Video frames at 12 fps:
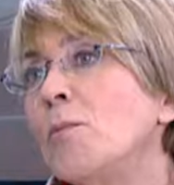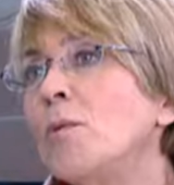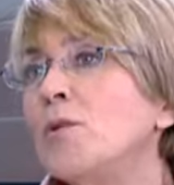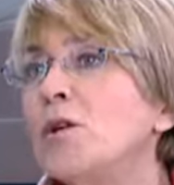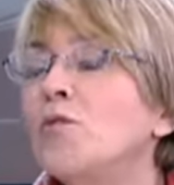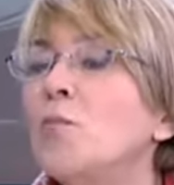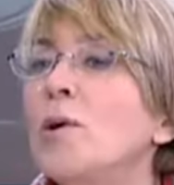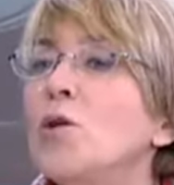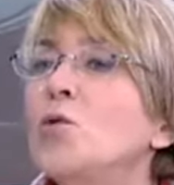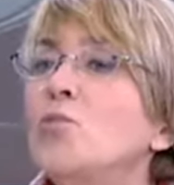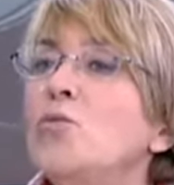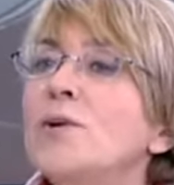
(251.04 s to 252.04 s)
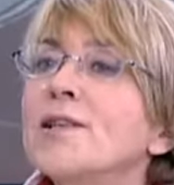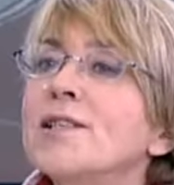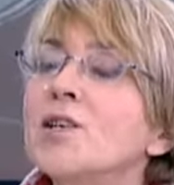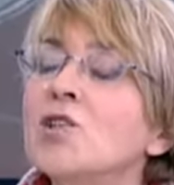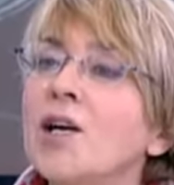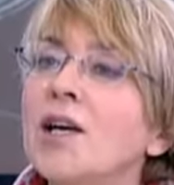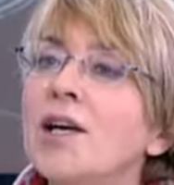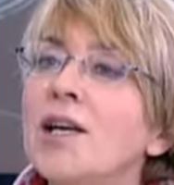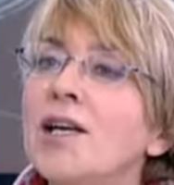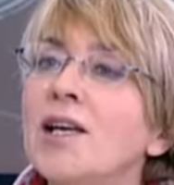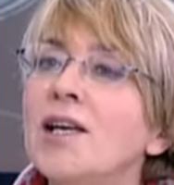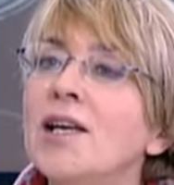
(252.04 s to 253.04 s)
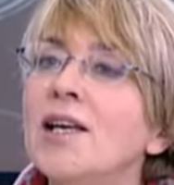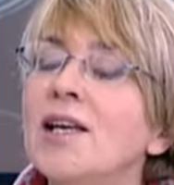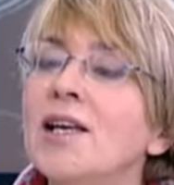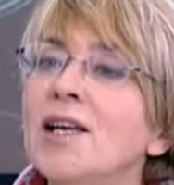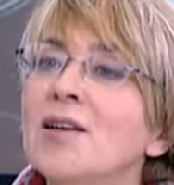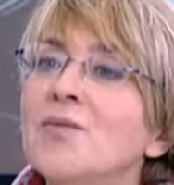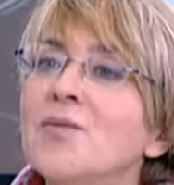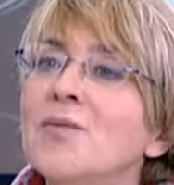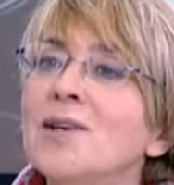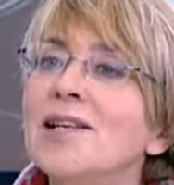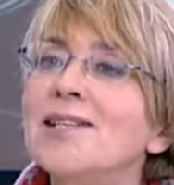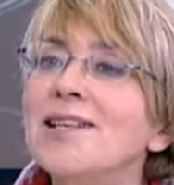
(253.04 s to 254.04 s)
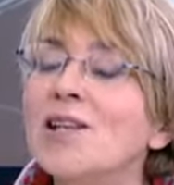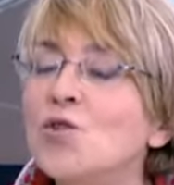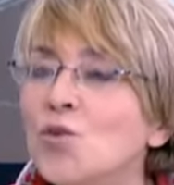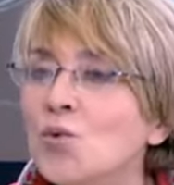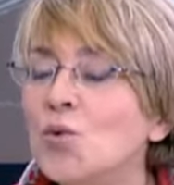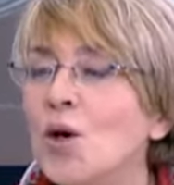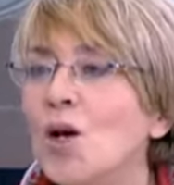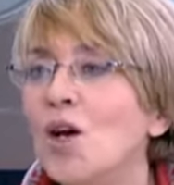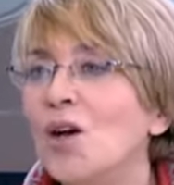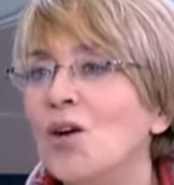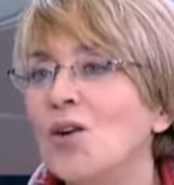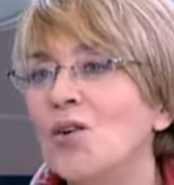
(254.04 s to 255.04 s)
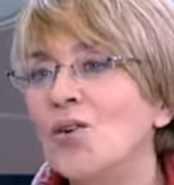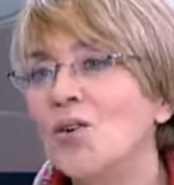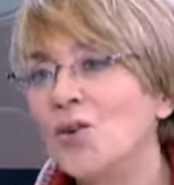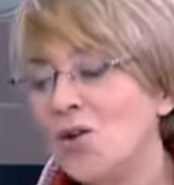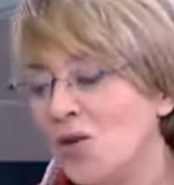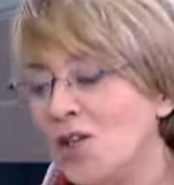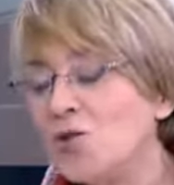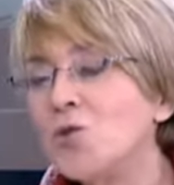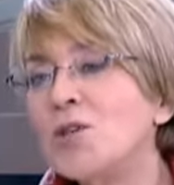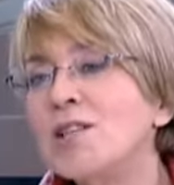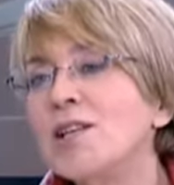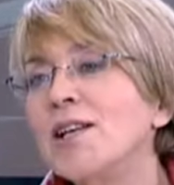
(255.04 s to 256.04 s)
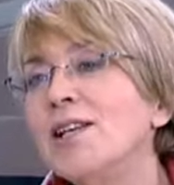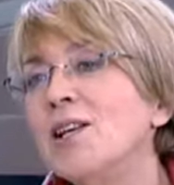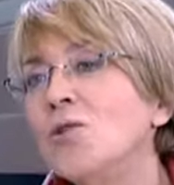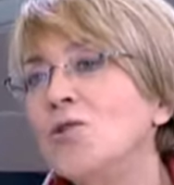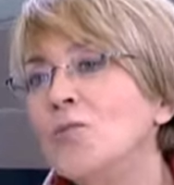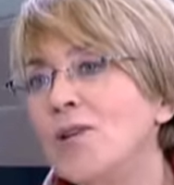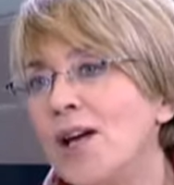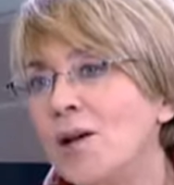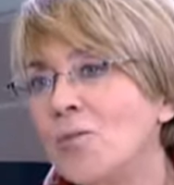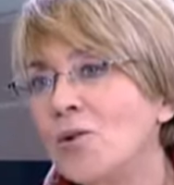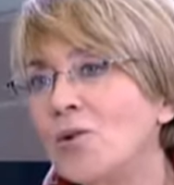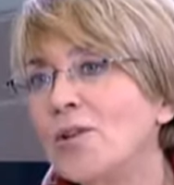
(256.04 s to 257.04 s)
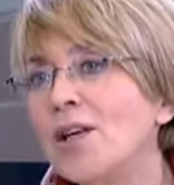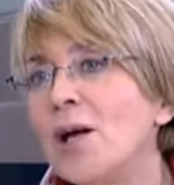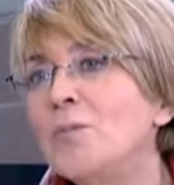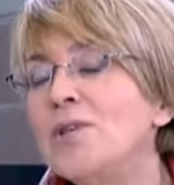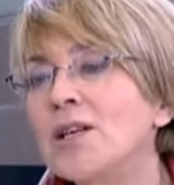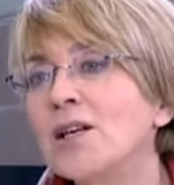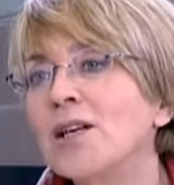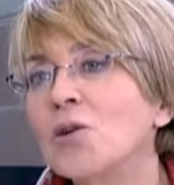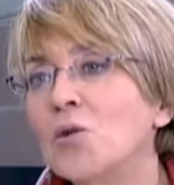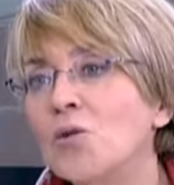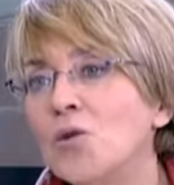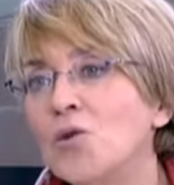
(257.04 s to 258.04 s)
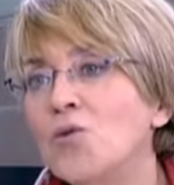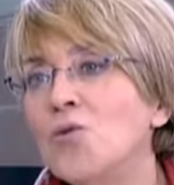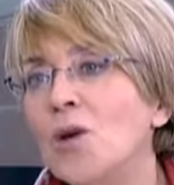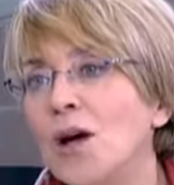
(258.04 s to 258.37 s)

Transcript: temps, il ne faut pas non plus exagérer les, atouts. Euh, les succès de l'économie allemande, elle a bien reconnu à un